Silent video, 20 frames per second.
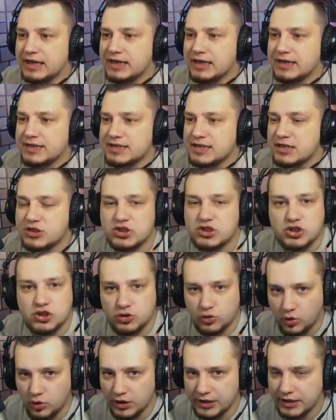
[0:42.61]
если
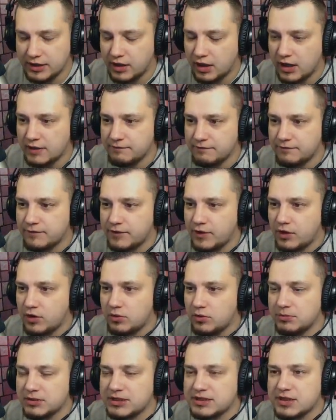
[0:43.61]
что, играем в
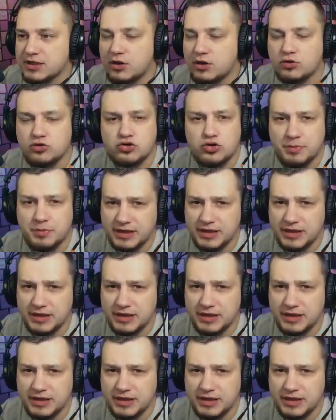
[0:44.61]
Roblox игрушку под